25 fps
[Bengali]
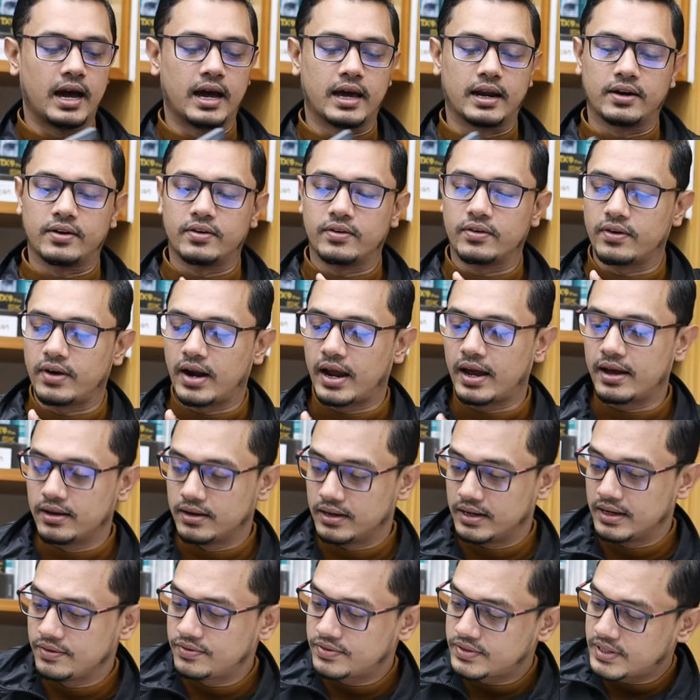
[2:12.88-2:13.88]
আর
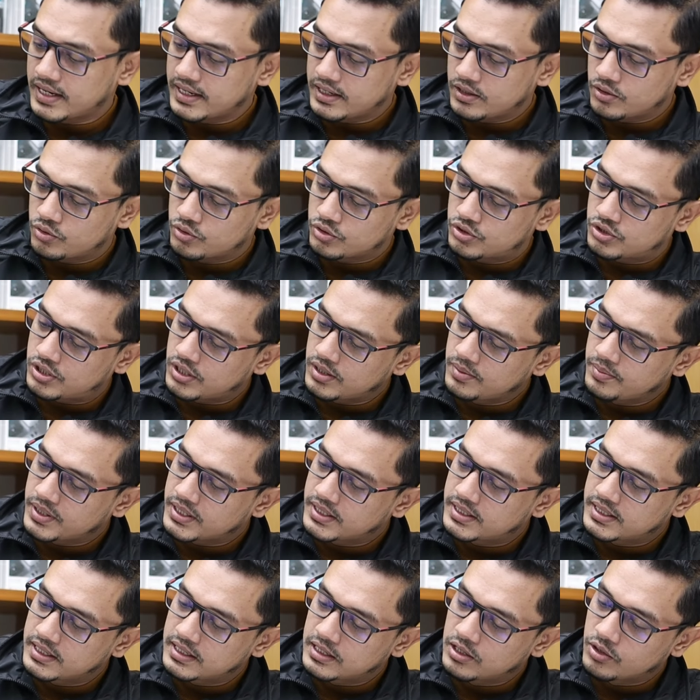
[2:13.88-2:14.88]
লেফট সাইডে হচ্ছে
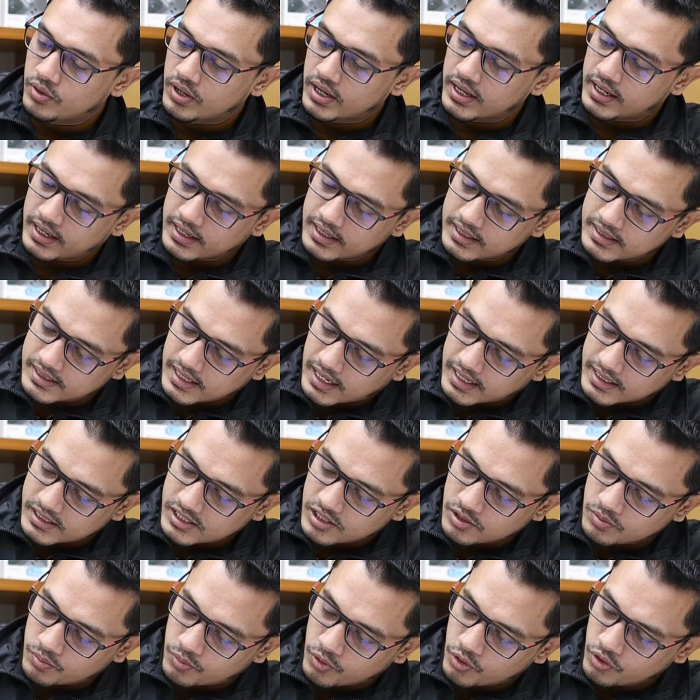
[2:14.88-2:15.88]
বেসিক্যালি ওরা এখানে
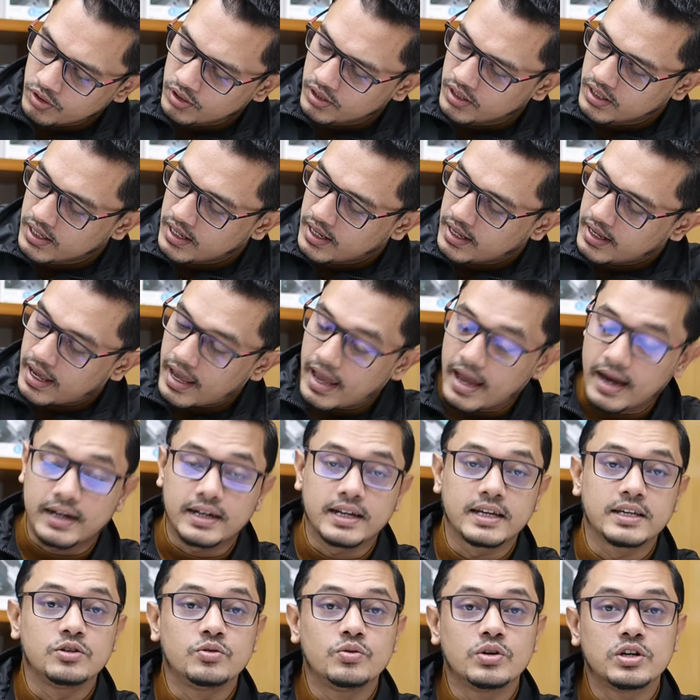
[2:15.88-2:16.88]
চার্জিং পোর্ট
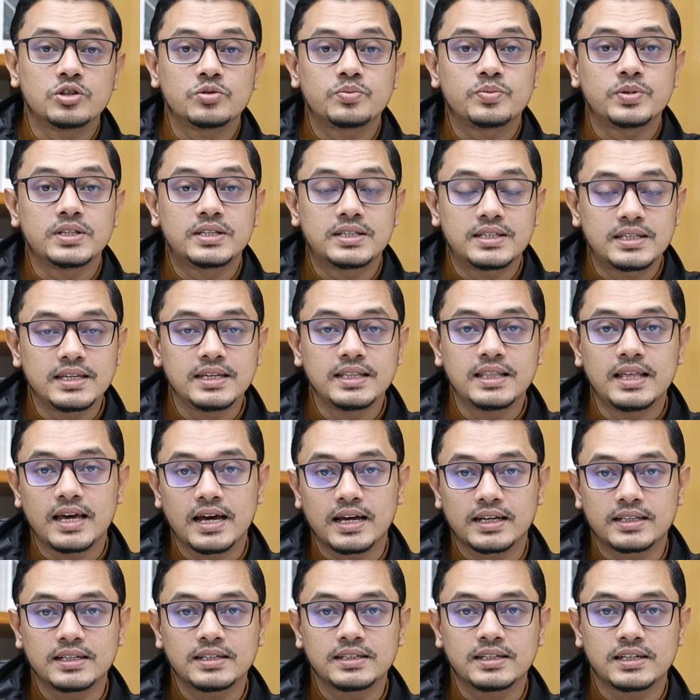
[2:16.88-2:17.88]
একটা ইউএসবি সি
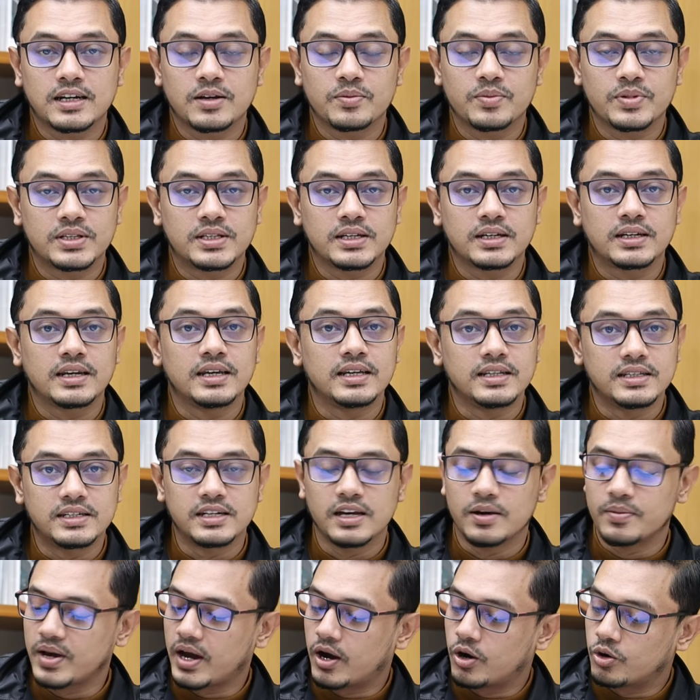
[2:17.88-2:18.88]
দেওয়া আছে যেটা বেসিক্যালি
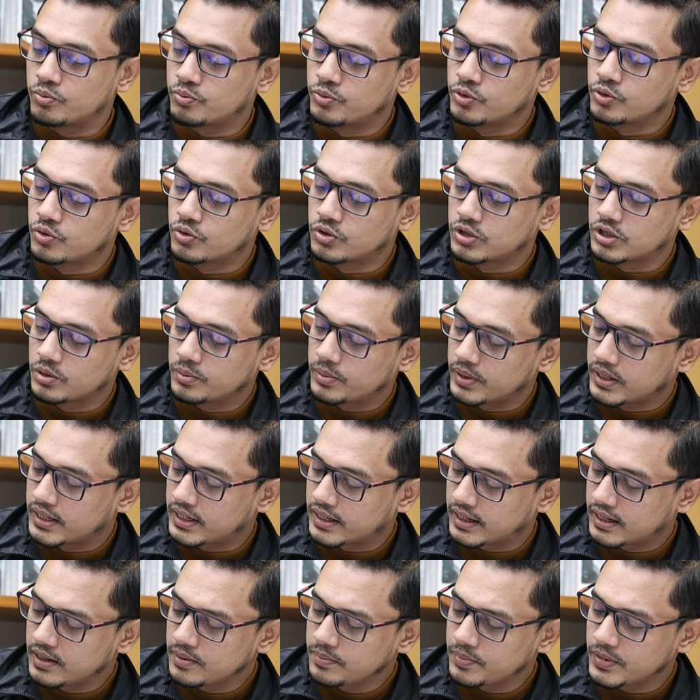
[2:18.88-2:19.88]
এইচডিএমআই আউটপুট করতে পারে
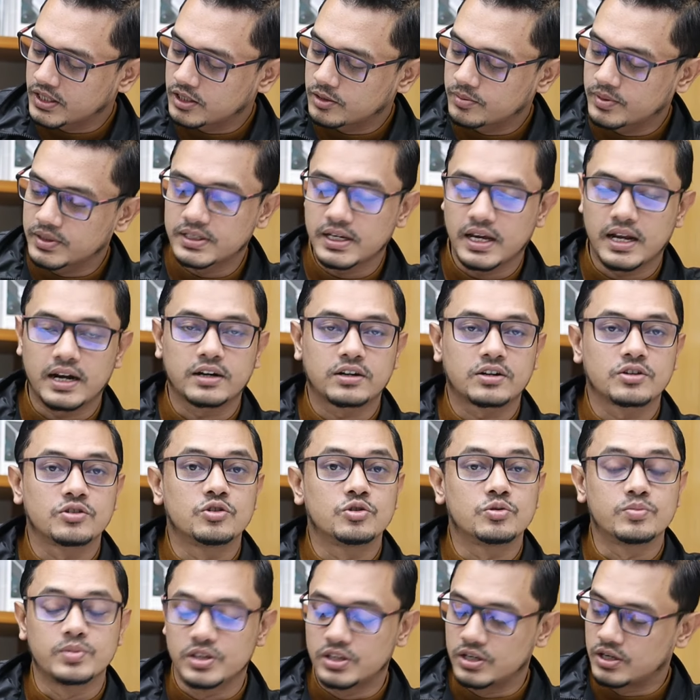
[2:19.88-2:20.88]
এখানে পাশাপাশি আরেকটা
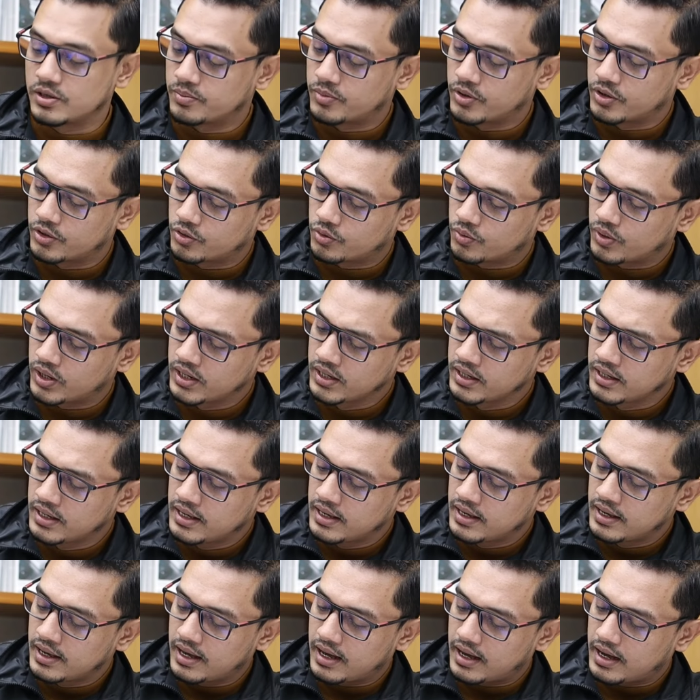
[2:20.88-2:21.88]
ইউএসবি থ্রি পয়েন্ট ওয়ান
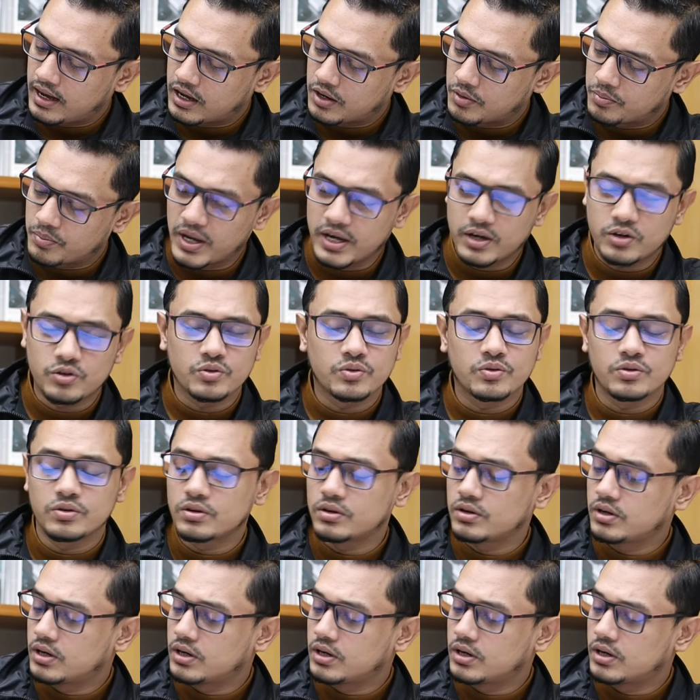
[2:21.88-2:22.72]
আর মাইক্রো